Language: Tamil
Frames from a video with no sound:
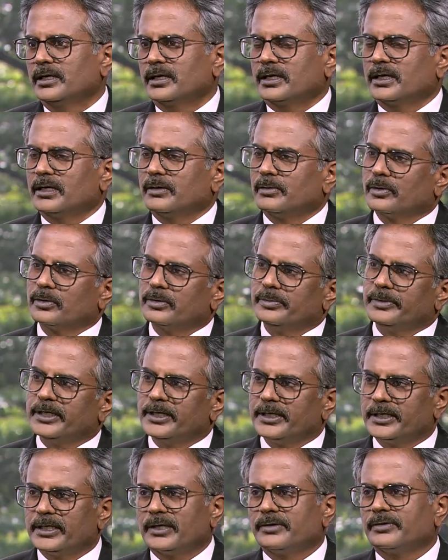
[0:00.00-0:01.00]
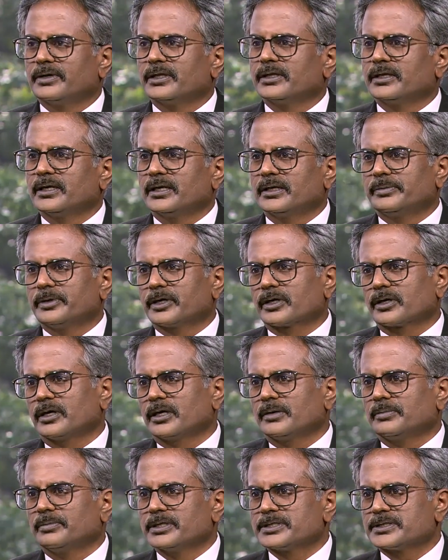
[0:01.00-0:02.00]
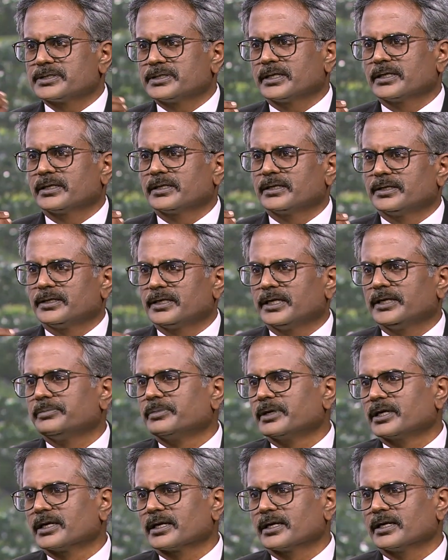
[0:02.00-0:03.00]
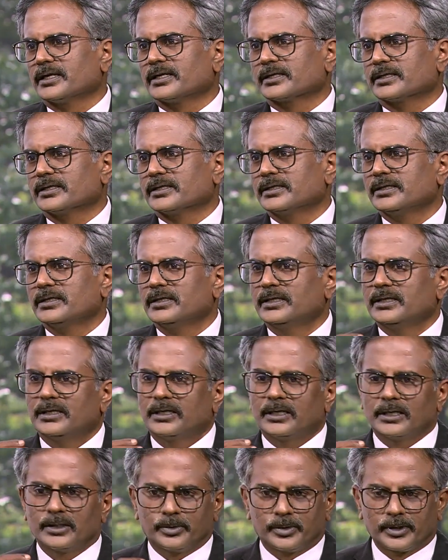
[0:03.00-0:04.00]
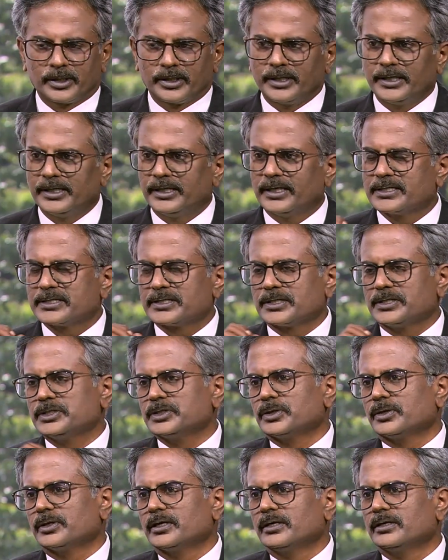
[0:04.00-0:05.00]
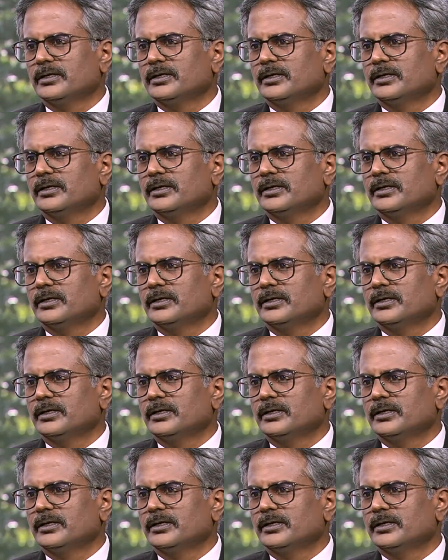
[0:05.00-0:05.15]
ஏன்னா அவங்க இமீடியட்டாக வந்தால் இப்போ கிளாட் பஸ்டிங்னு ட்ரீட்மெண்ட்லாம் இருக்குது அதை உடனடியாக செஞ்சோன்னா